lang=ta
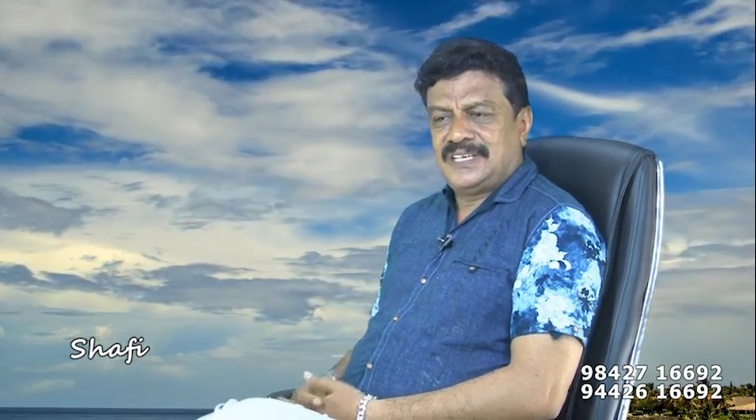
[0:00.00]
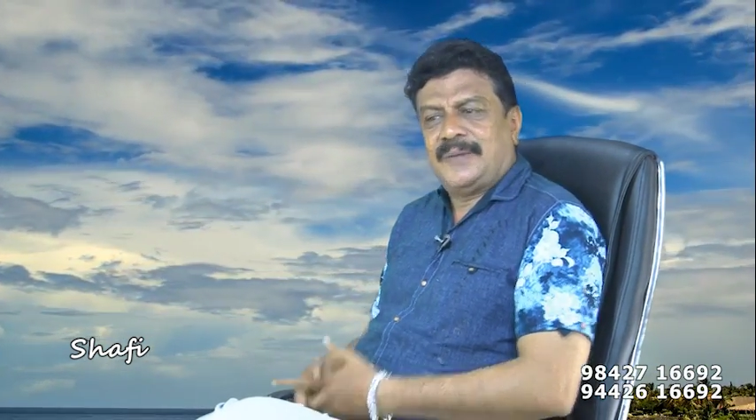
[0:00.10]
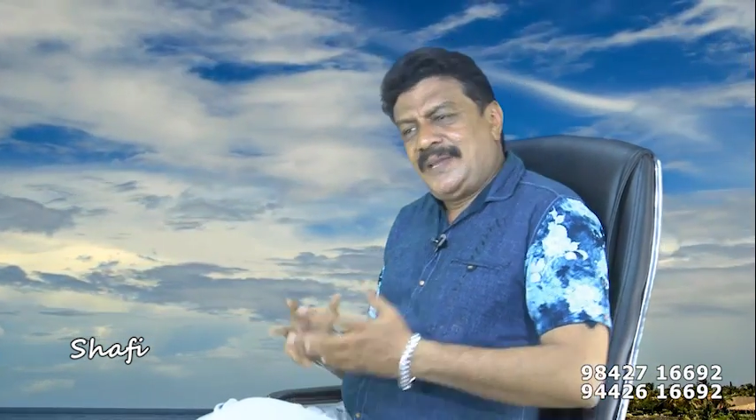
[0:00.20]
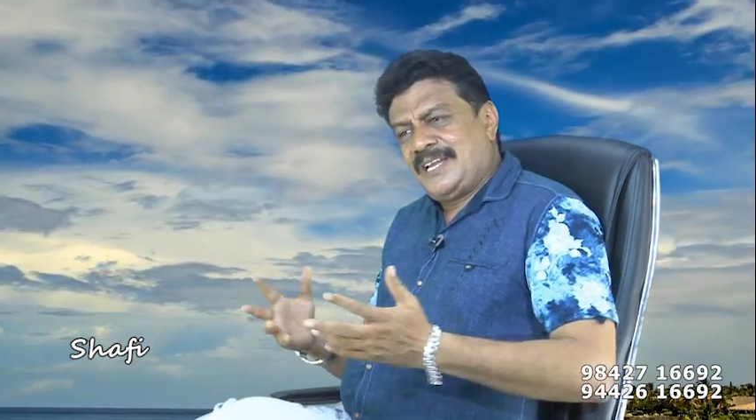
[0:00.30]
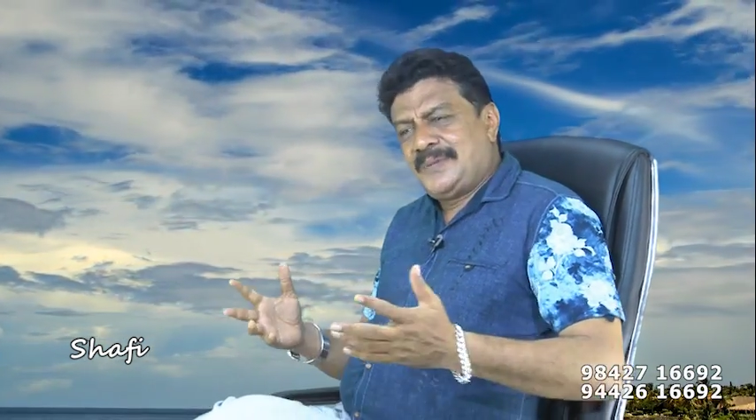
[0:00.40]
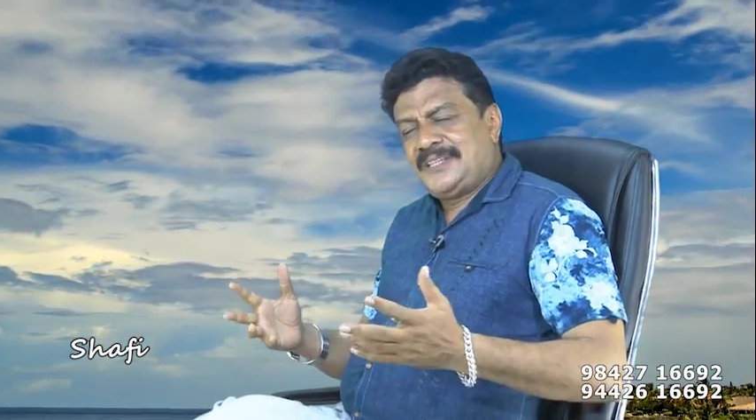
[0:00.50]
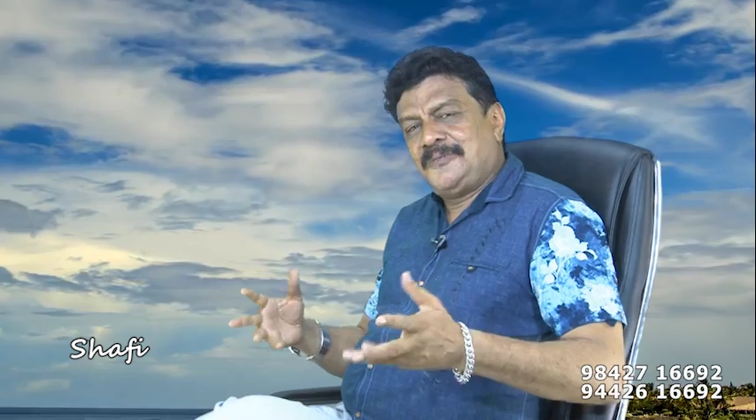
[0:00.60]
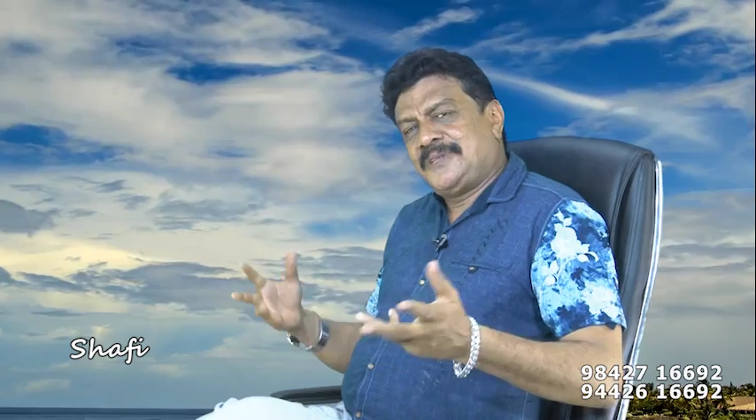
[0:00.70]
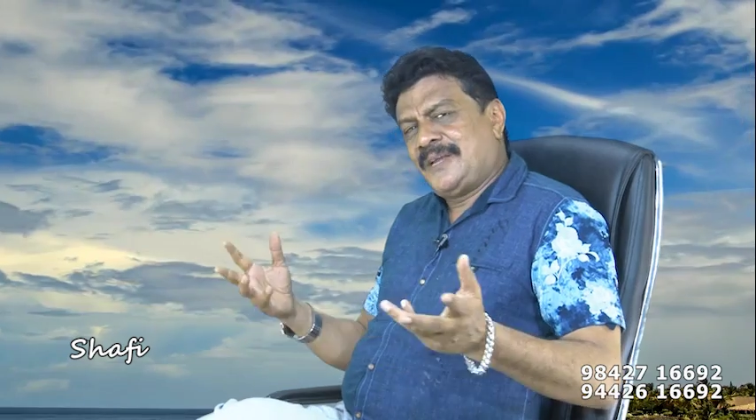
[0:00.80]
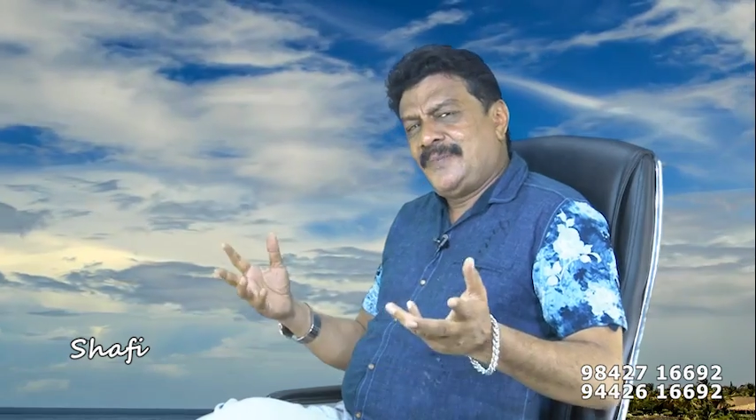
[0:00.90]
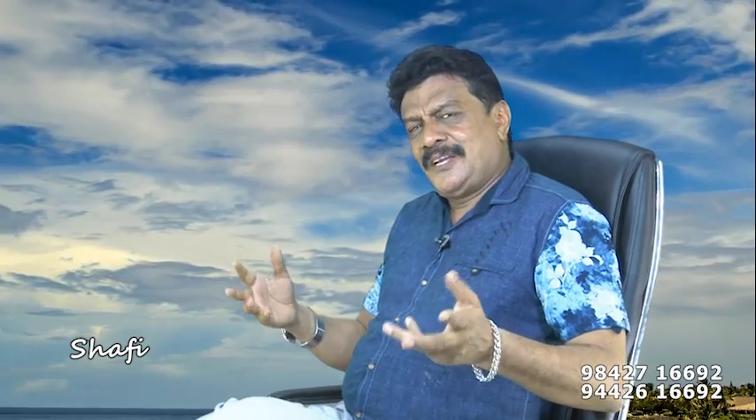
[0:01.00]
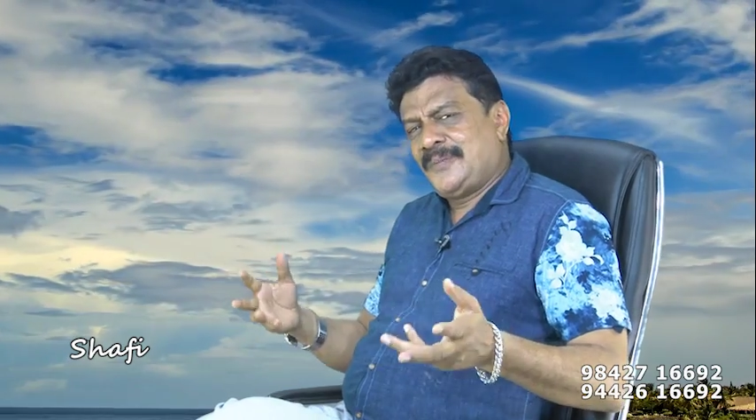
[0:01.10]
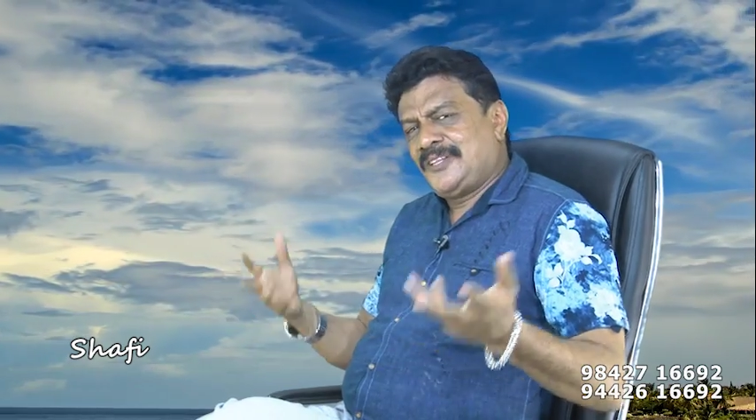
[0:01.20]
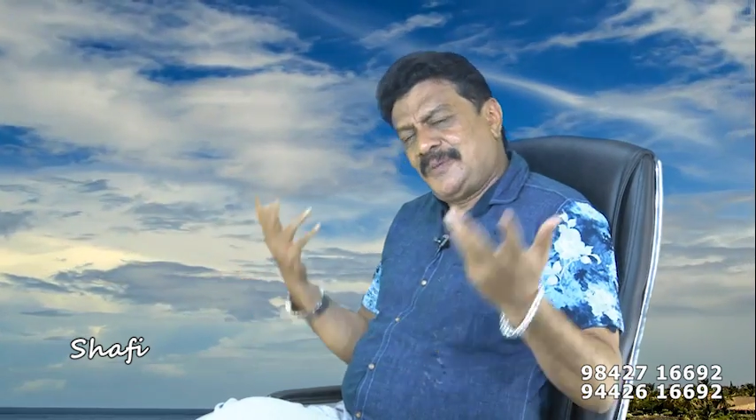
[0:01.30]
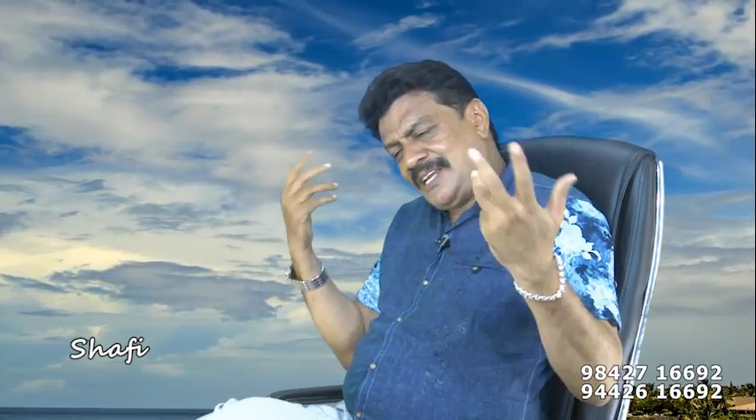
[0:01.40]
நம்பிக்கை பற்றியும் தன்னம்பிக்கை
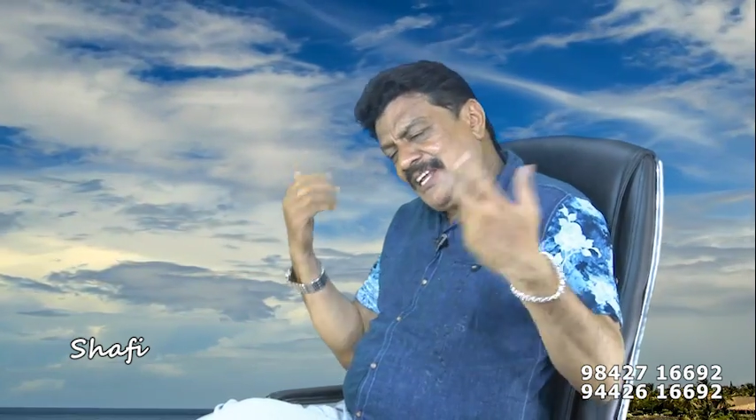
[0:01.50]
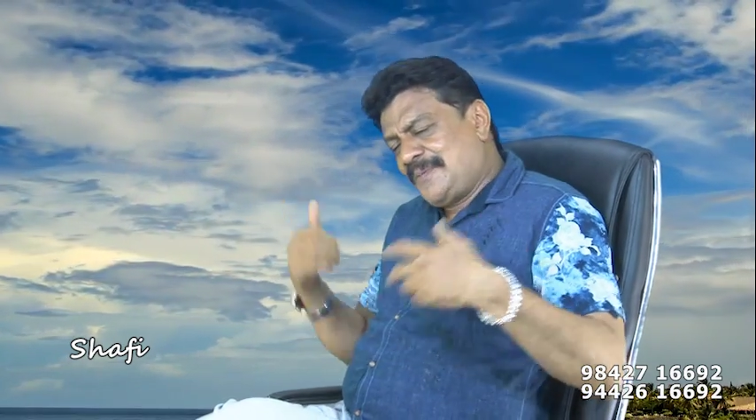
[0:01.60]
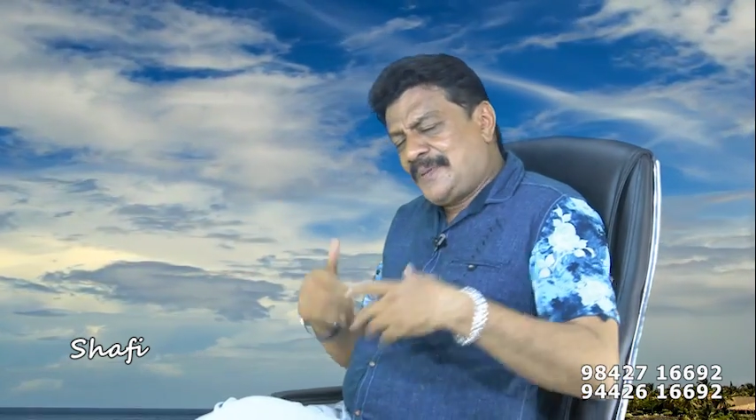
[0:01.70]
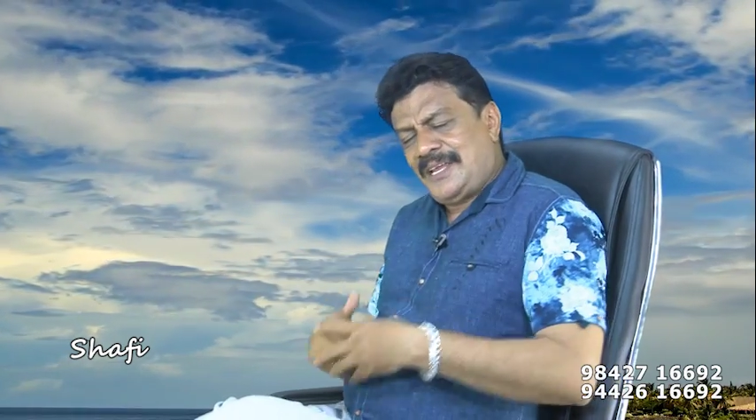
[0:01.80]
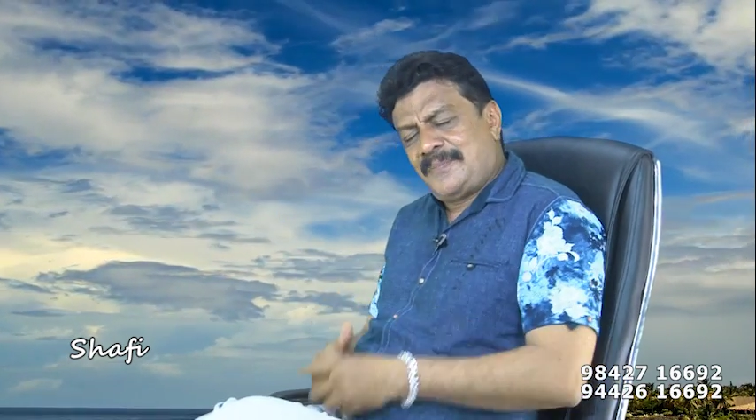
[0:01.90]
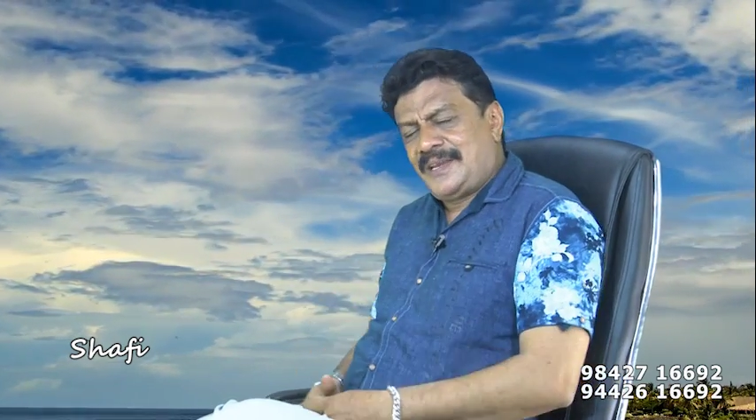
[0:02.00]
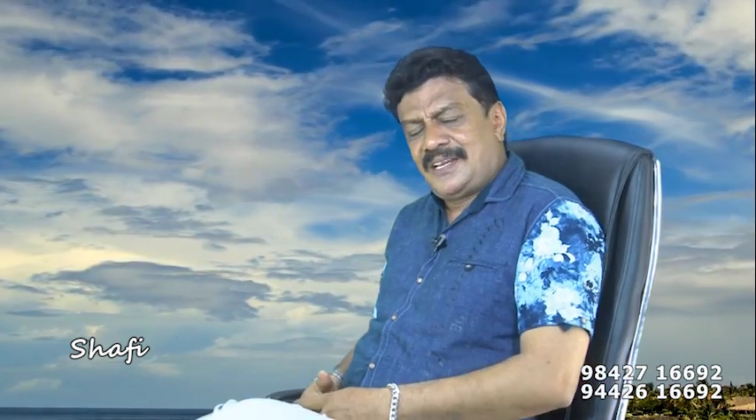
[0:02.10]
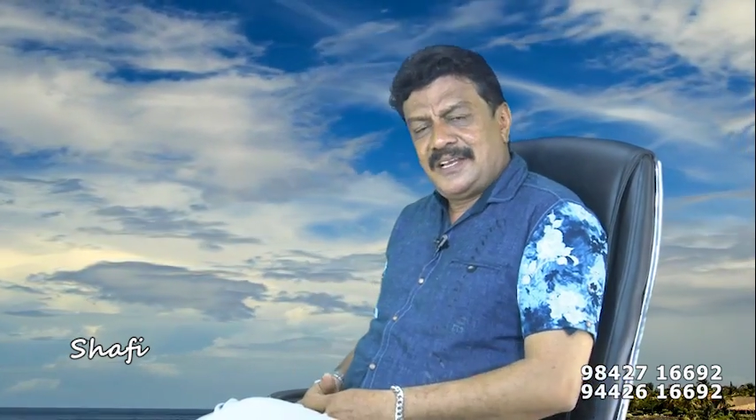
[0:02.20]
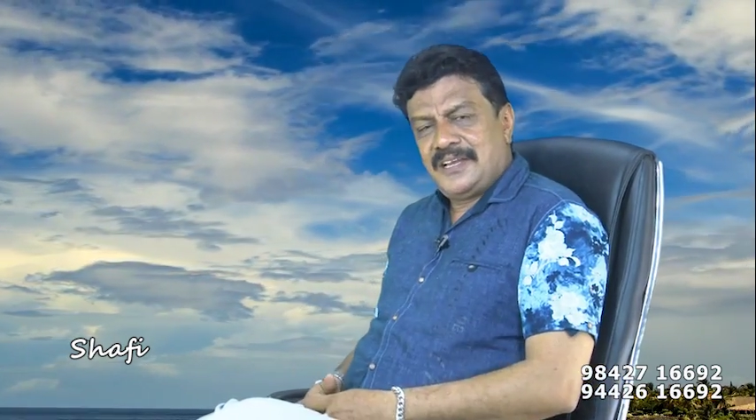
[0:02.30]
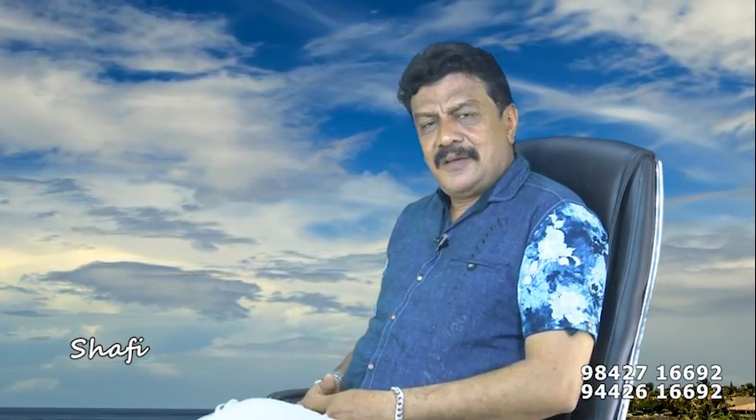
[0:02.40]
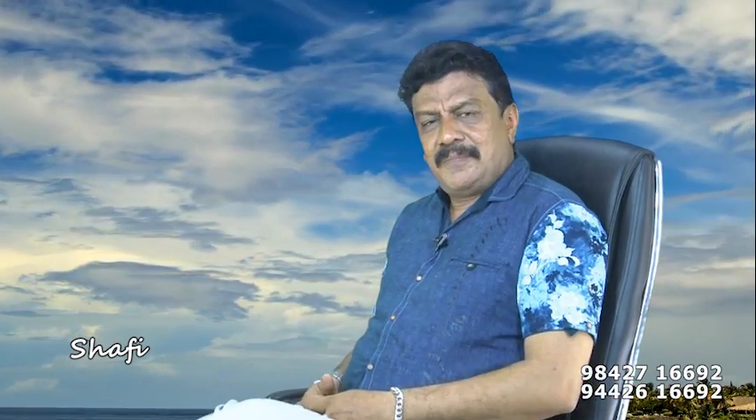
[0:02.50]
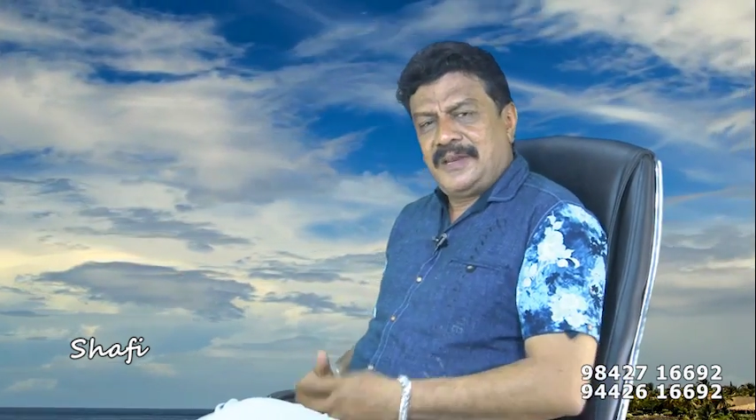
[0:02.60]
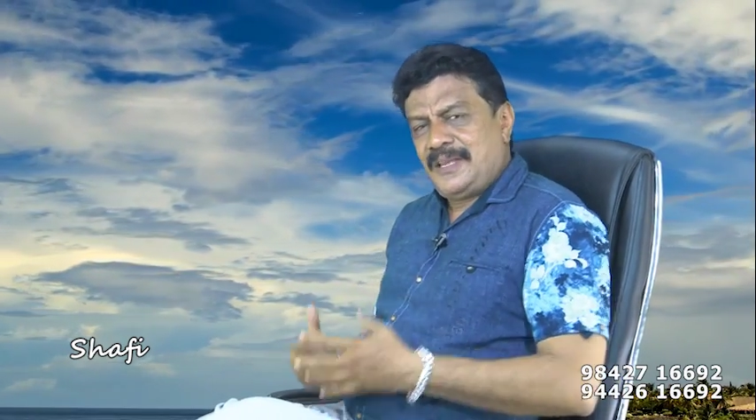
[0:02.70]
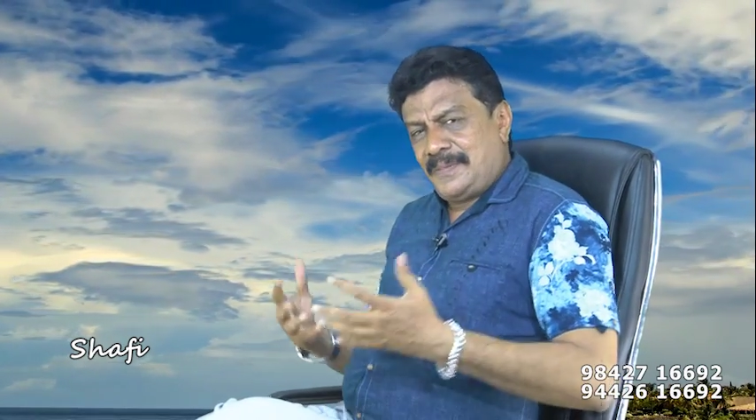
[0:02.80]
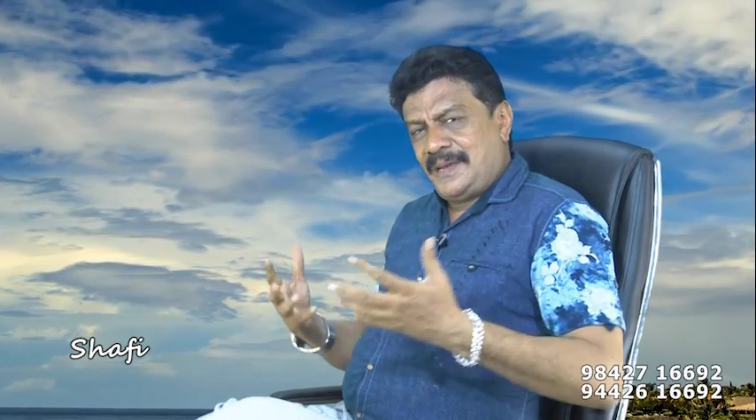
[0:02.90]
பற்றியும் நிறைய பெரிய பேர்
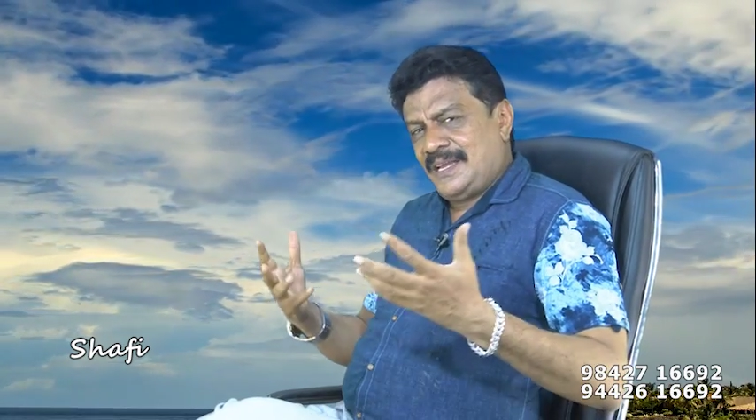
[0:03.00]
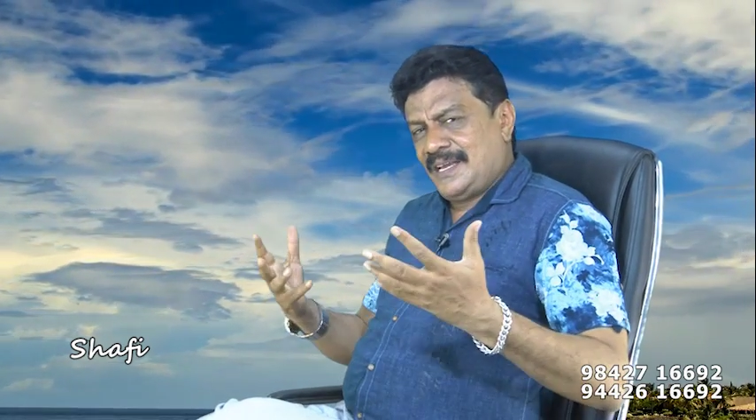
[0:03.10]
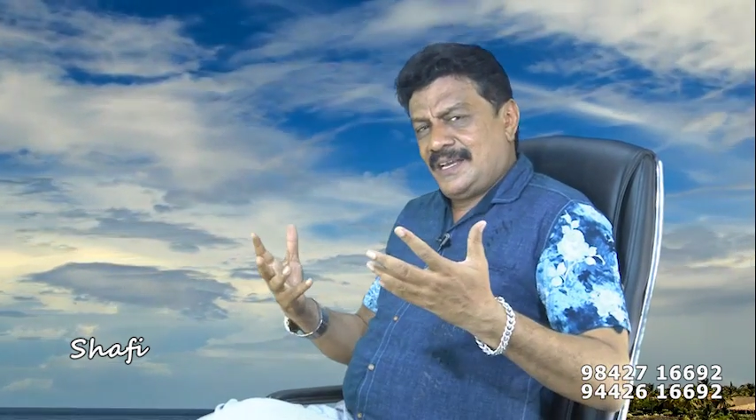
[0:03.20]
பெரிய பெரிய